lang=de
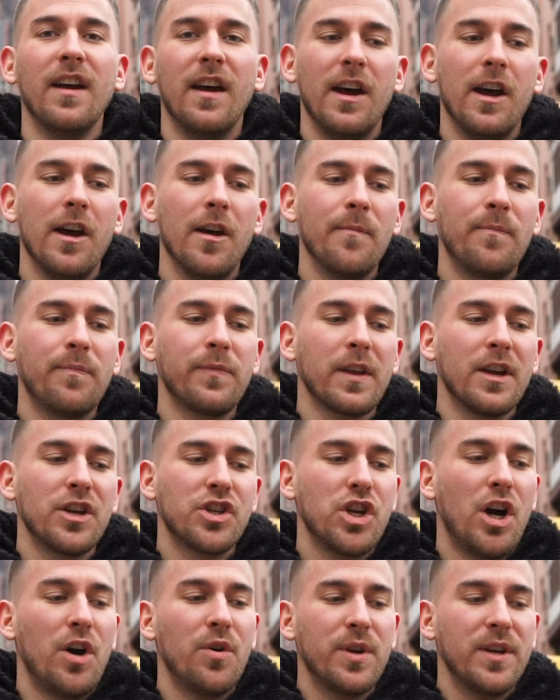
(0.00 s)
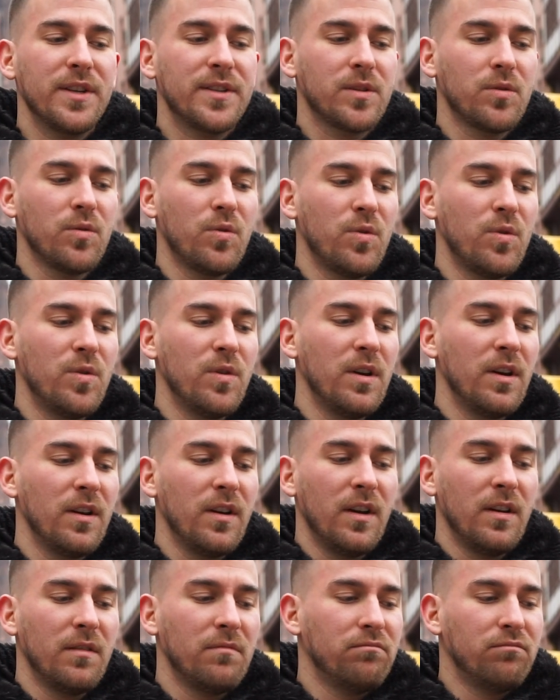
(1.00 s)
Ähm, schau, dass du
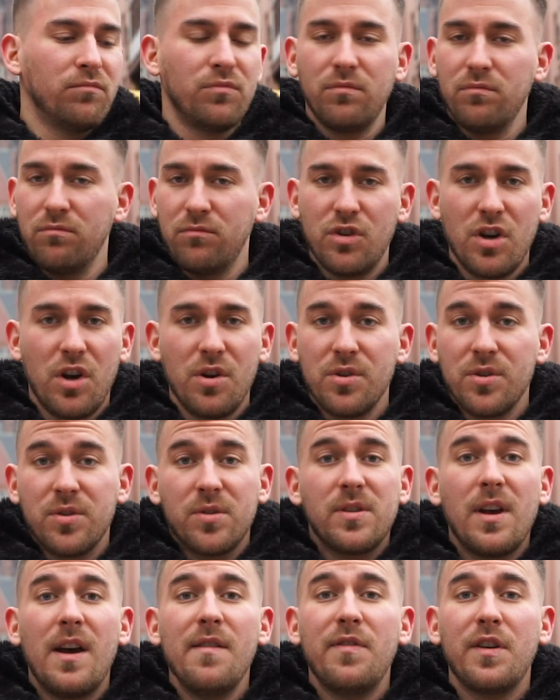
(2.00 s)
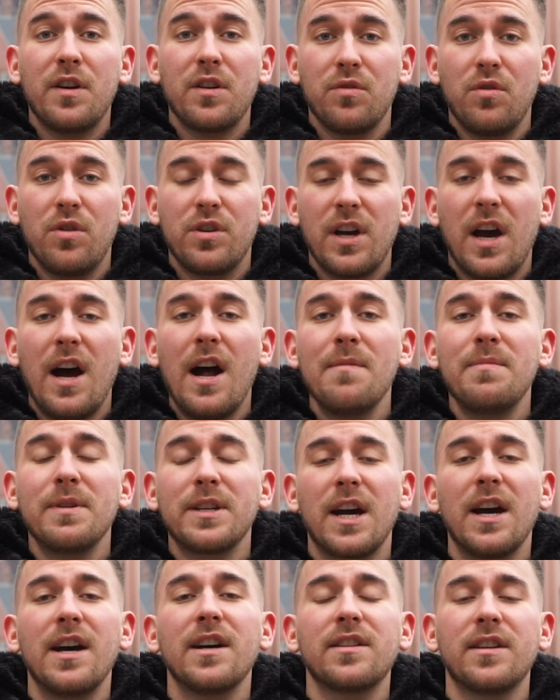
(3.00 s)
schau, dass du es einfach neutral
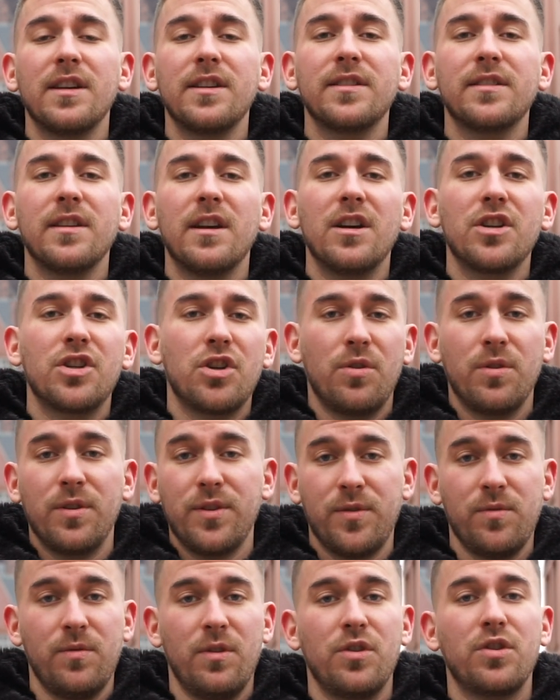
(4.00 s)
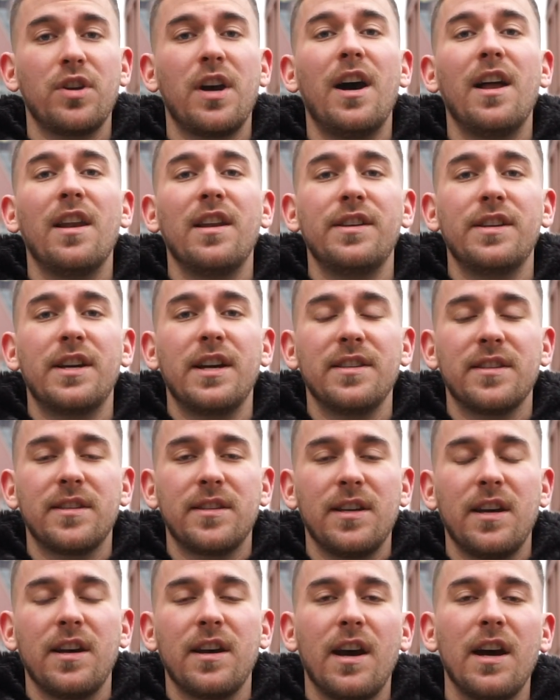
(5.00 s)
betrachtest, ja, schau, dass du neutral an die ganze
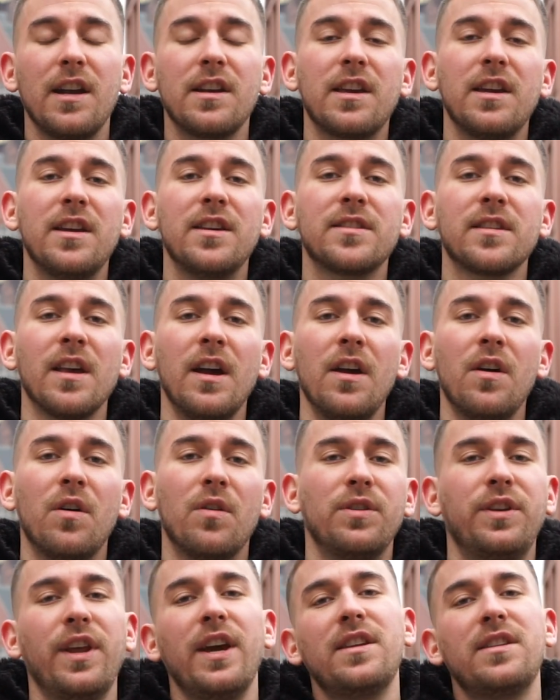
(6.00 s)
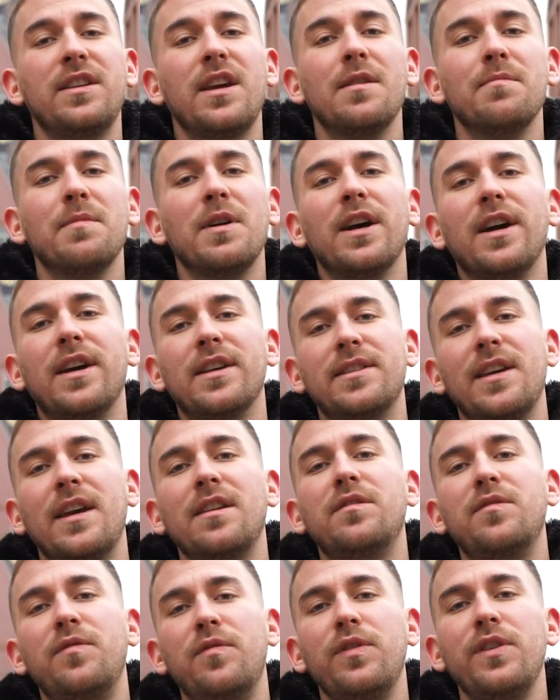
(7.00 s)
Sache rangehst und denk dir immer, es
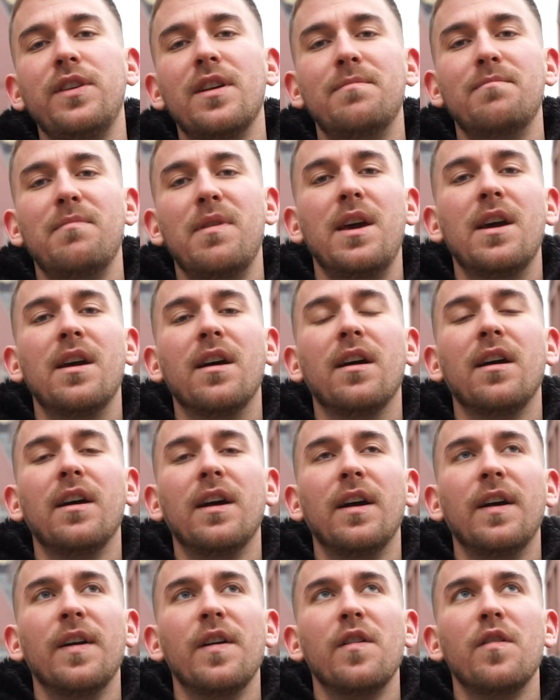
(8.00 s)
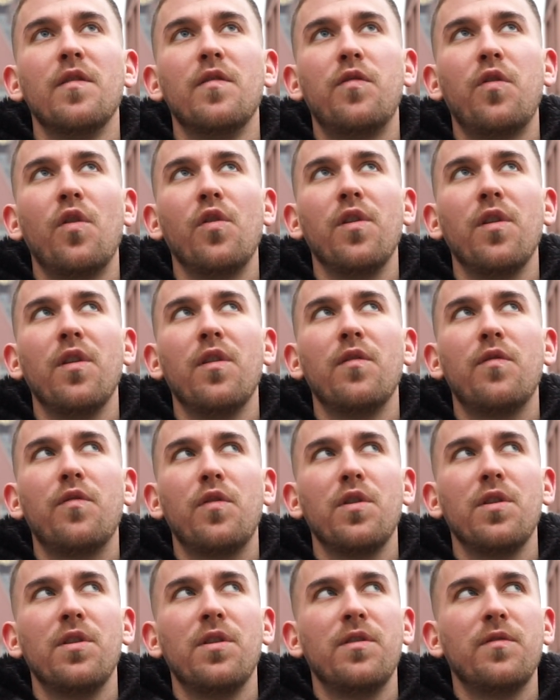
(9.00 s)
hängt viel mehr von,
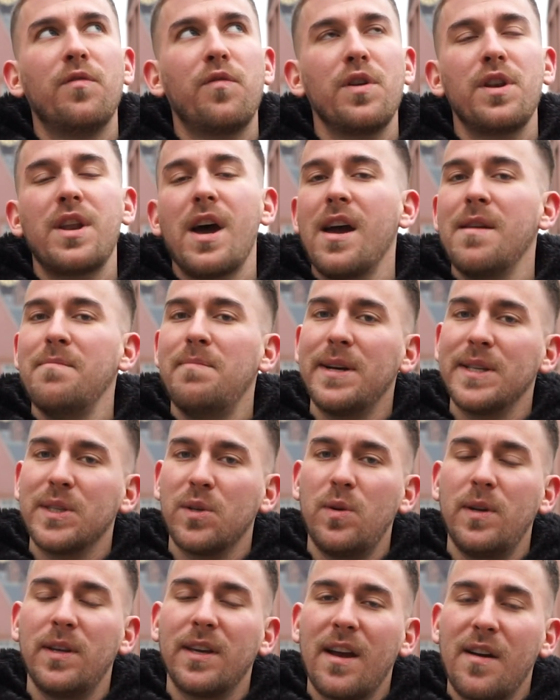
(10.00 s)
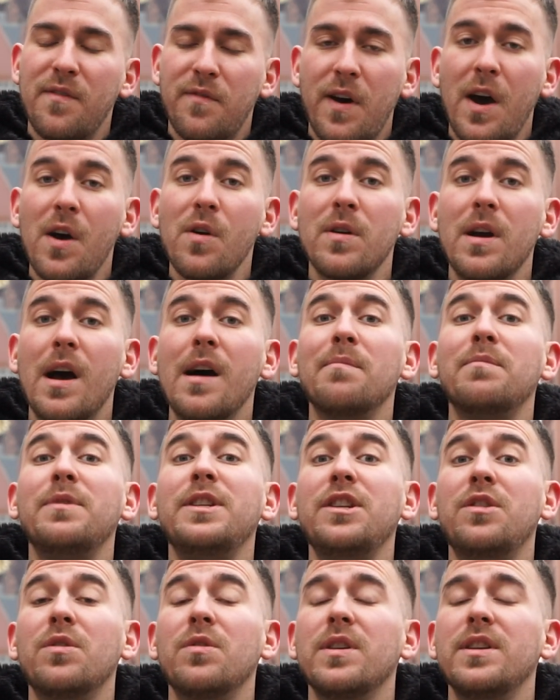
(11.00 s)
von, von deinen persönlichen Erfahrungen ab,
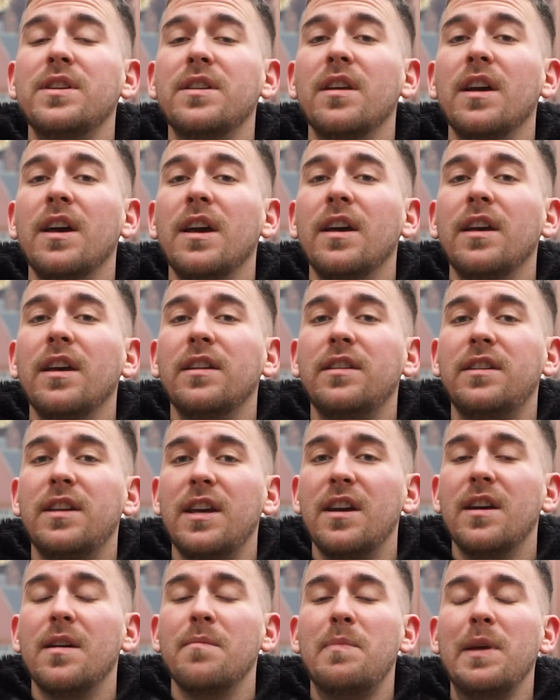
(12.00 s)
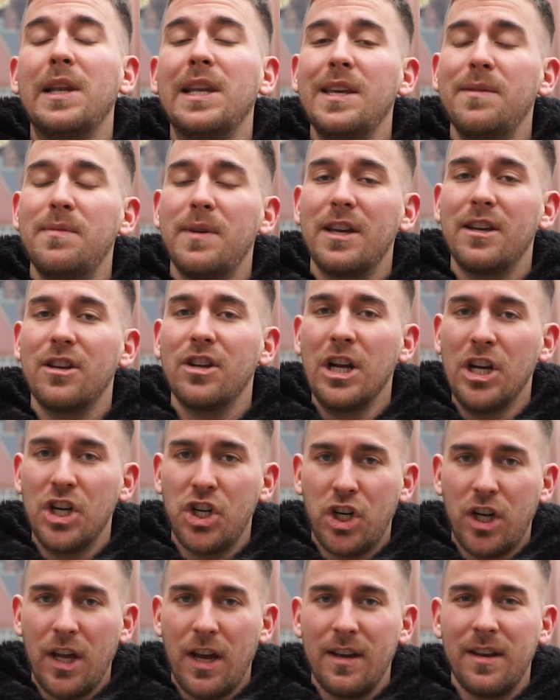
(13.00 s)
die du in der beliebigen
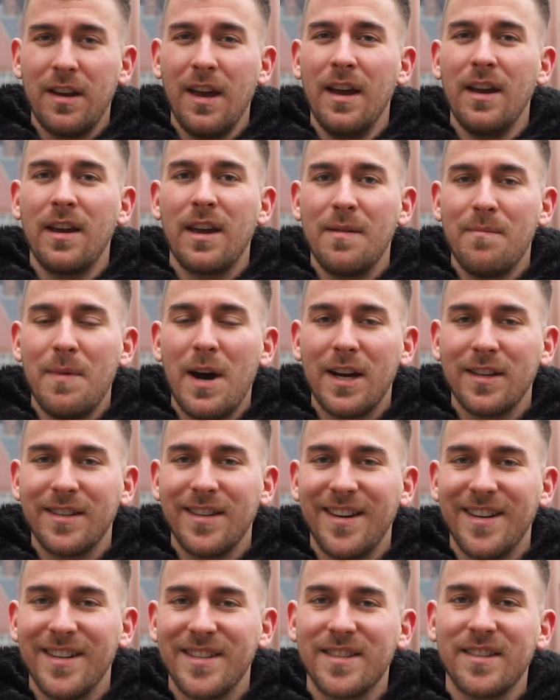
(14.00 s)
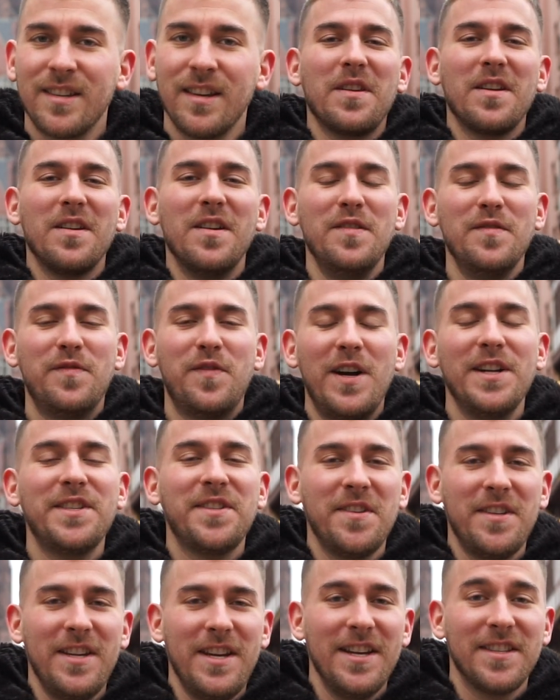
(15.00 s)
Stadt gemacht hast. Und falls
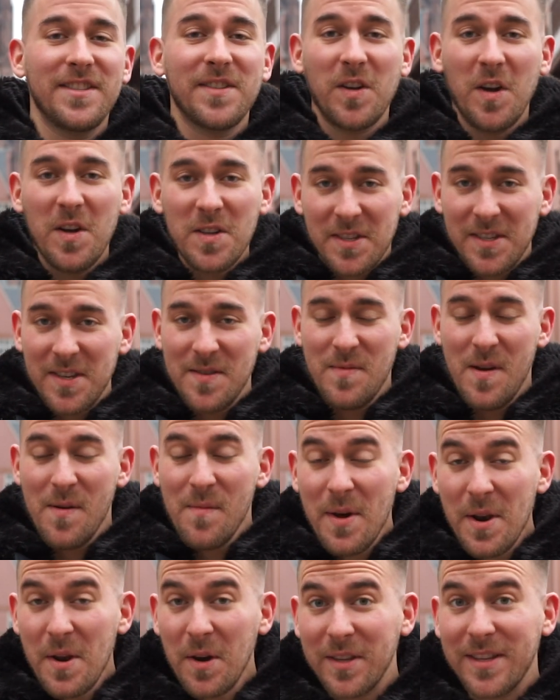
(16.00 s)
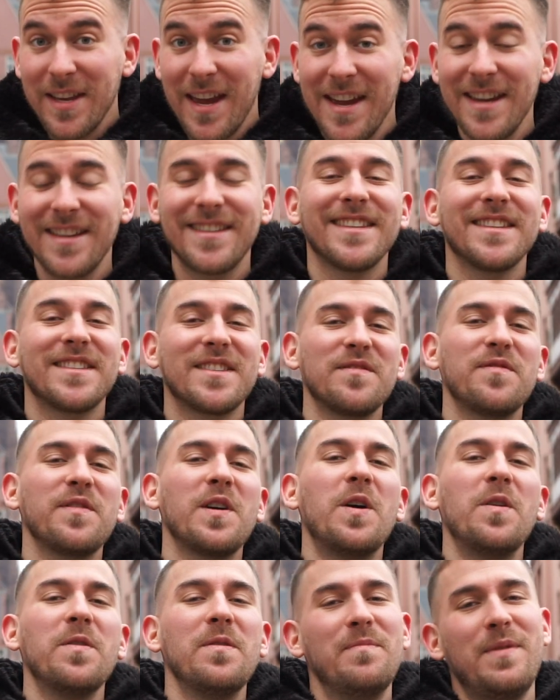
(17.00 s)
du dir jetzt trotzdem immer noch denkst, dass die
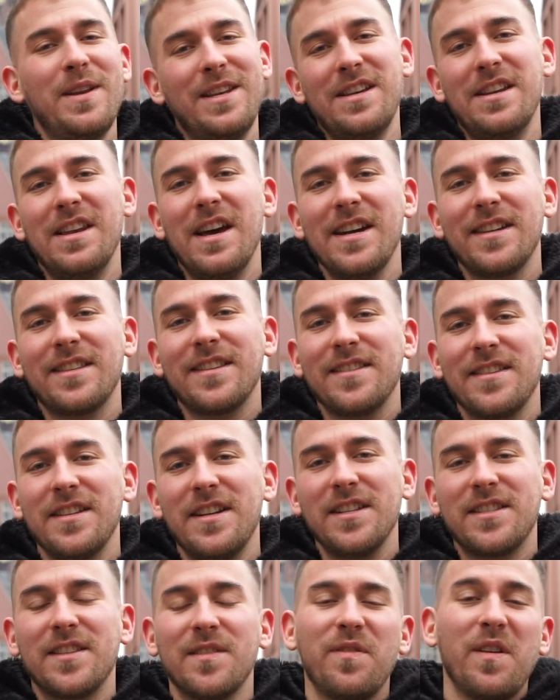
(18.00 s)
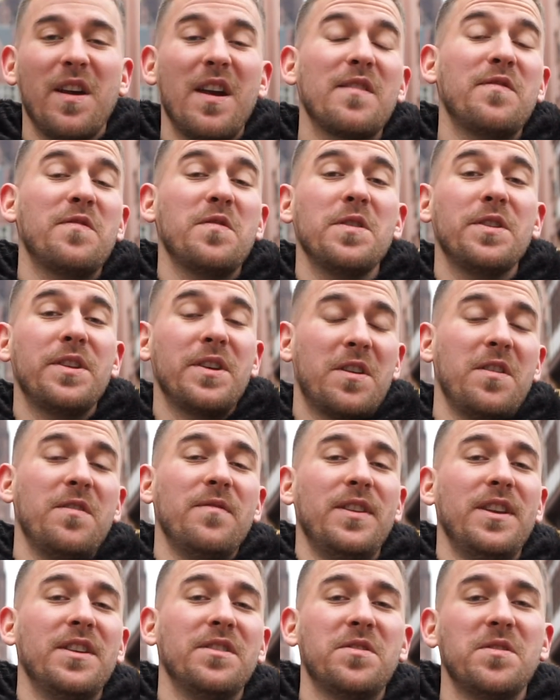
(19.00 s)
Frauen in Berlin leichter sind als in Frankfurt, dann können
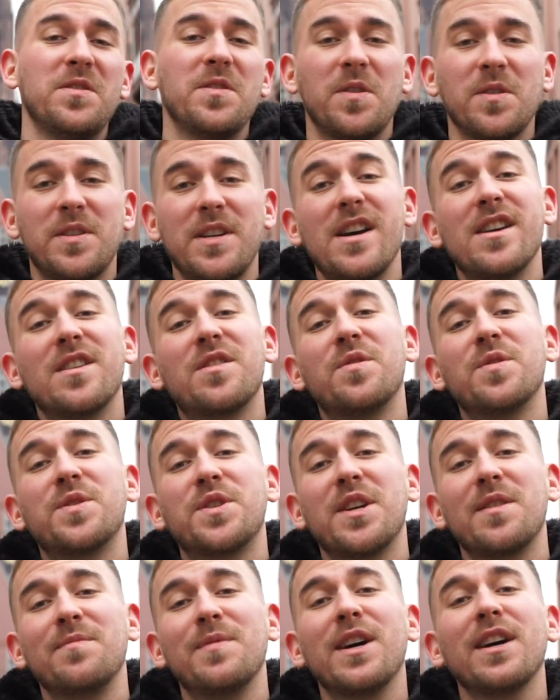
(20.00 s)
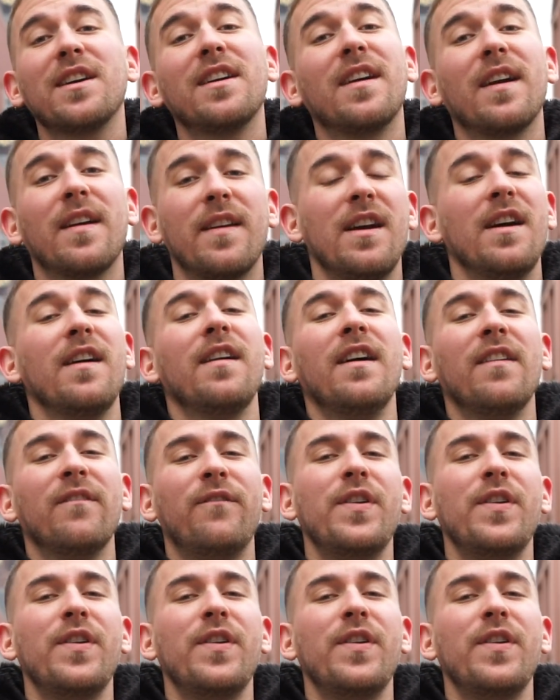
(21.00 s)
wir natürlich auch da ein Coaching machen. Ja.